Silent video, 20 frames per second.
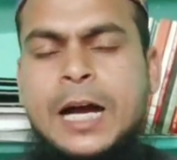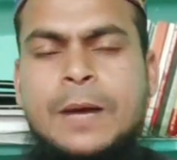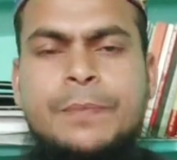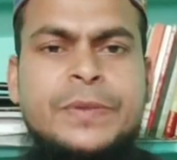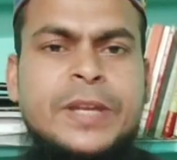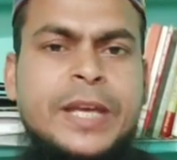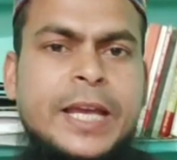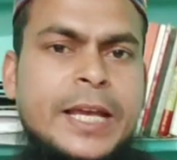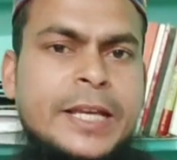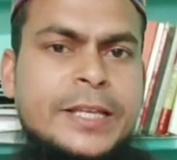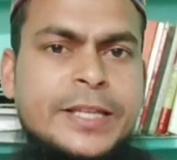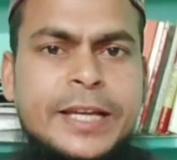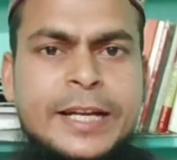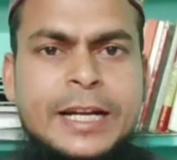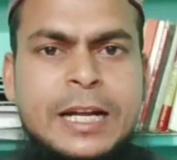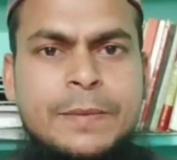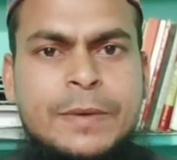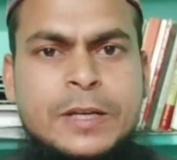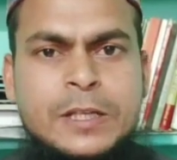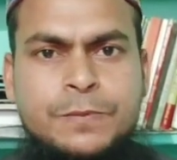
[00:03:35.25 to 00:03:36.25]
আপনি
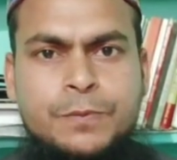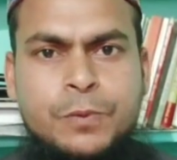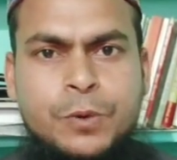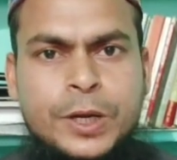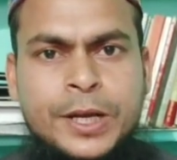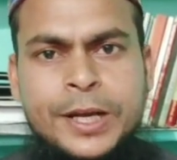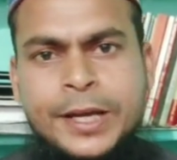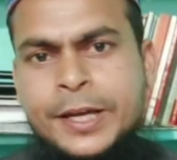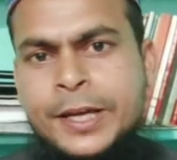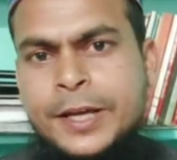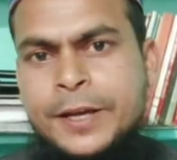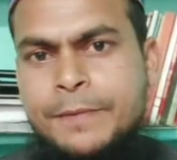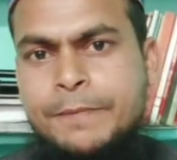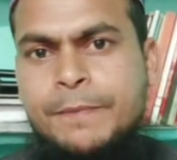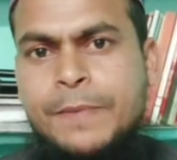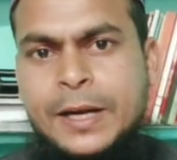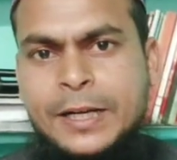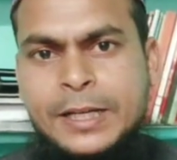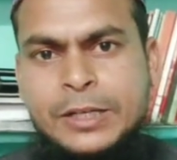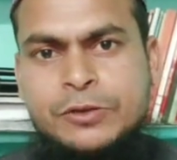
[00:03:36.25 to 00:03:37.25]
এসার নামাজ পড়ে
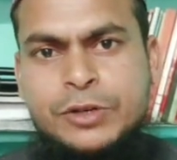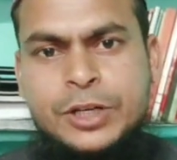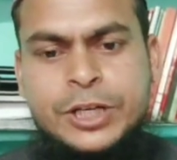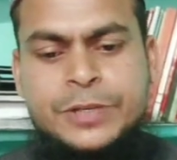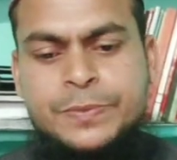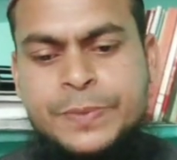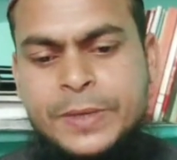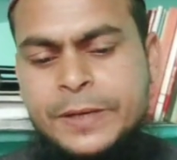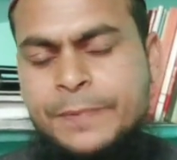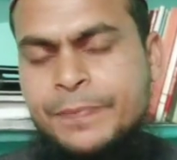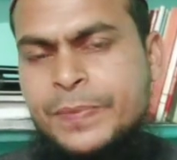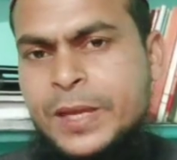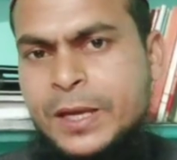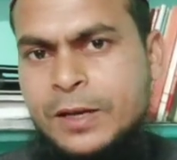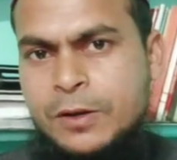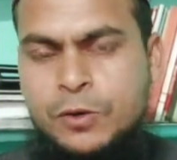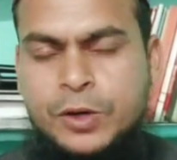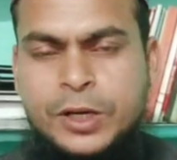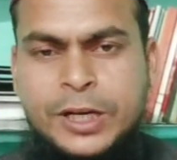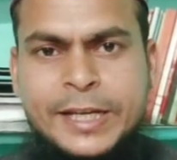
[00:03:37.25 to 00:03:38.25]
বাড়ি চলে আসবেন
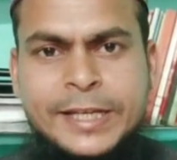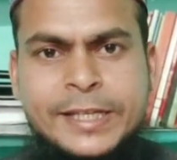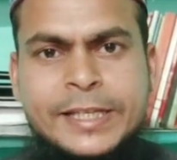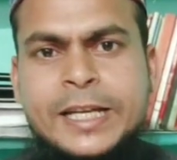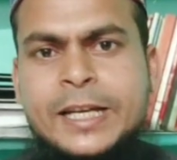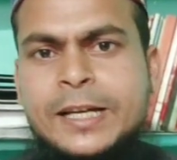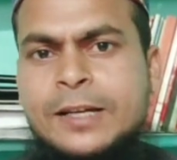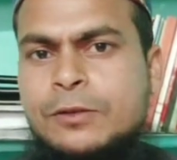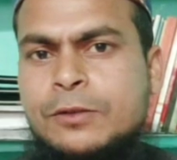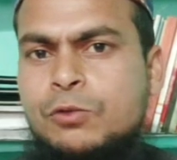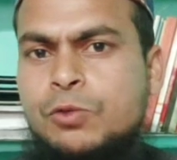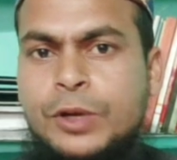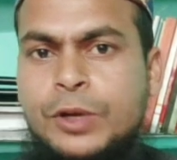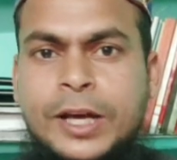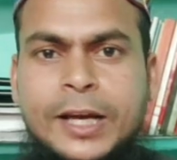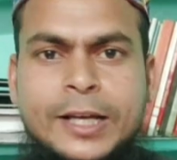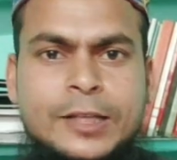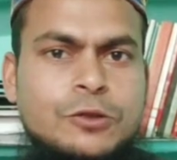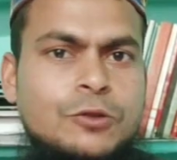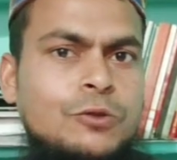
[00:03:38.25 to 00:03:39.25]
ঘরে এসে দুই
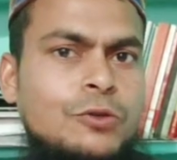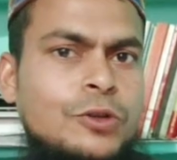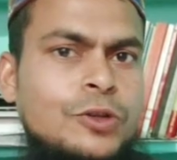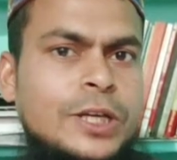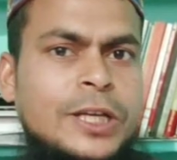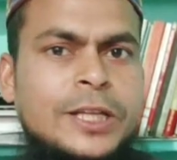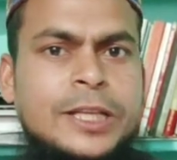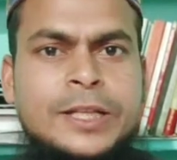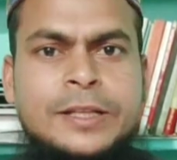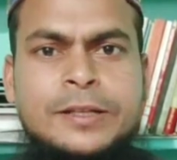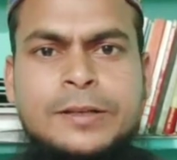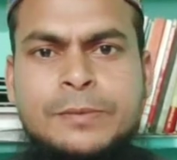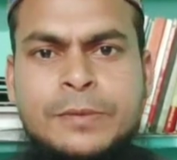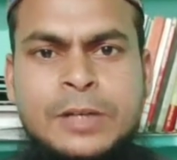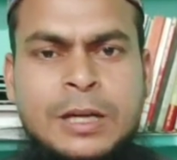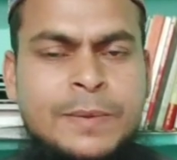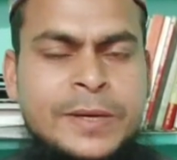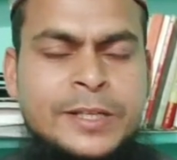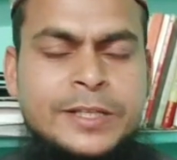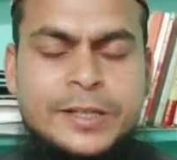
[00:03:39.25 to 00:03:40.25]
রেখাত সুন্নত আদা
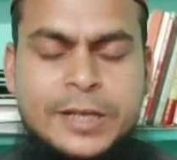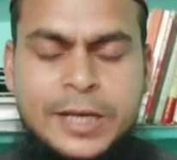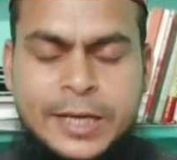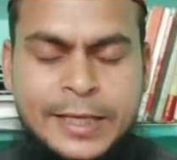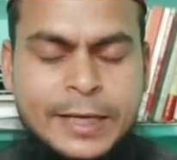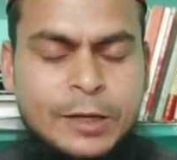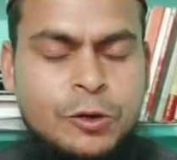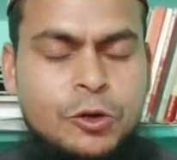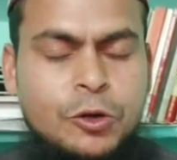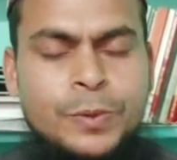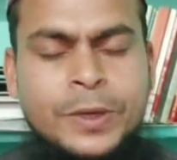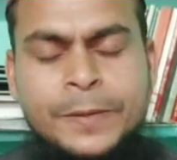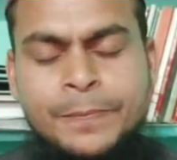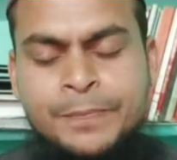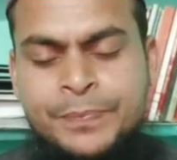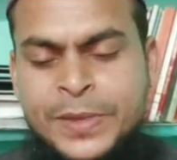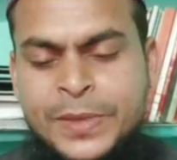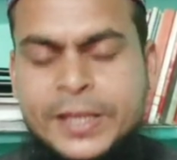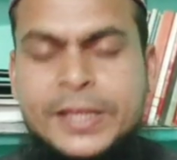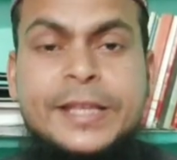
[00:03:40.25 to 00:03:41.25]
নামাজ আদায় করবেন
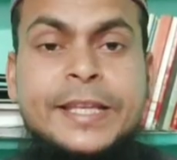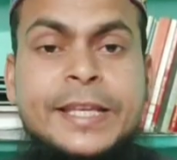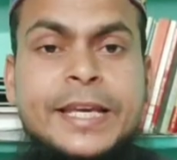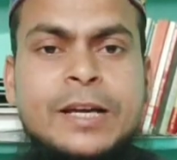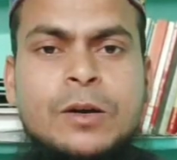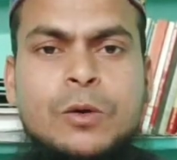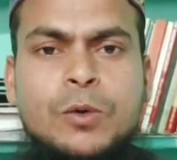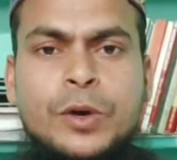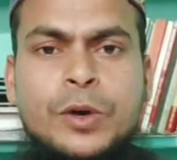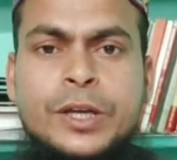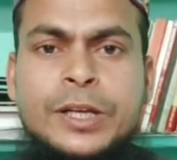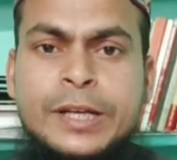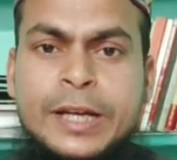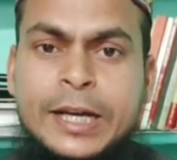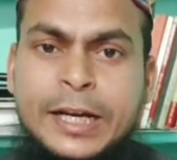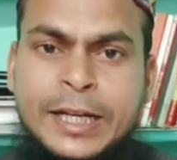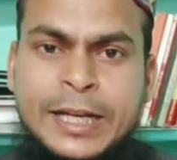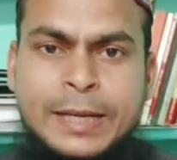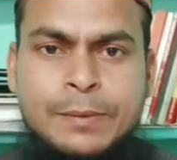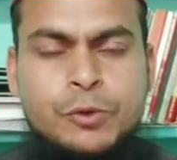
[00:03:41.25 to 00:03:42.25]
দিয়ে
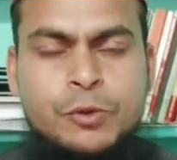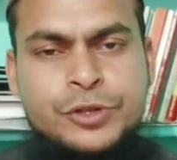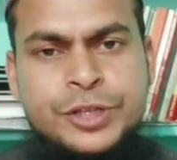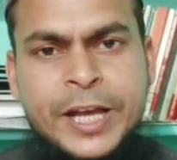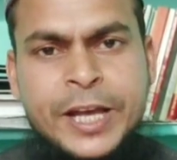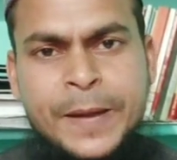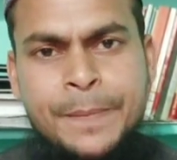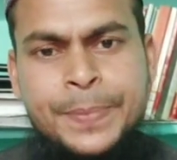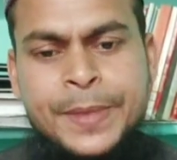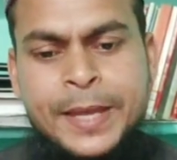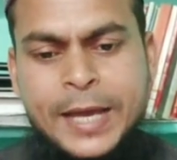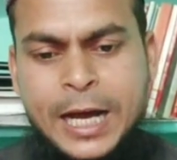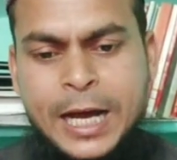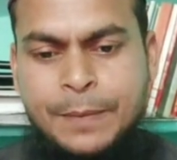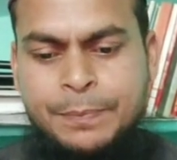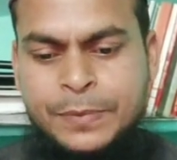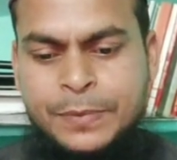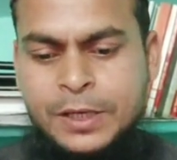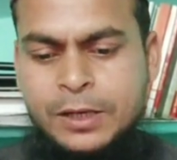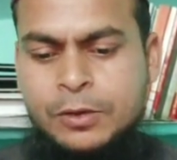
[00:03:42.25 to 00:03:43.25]
ওইখানেই বসে
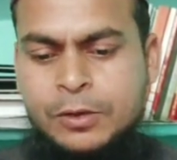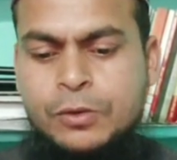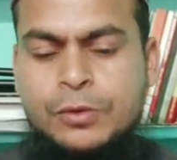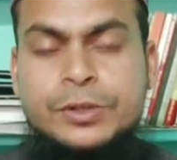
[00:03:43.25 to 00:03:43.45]
আপনি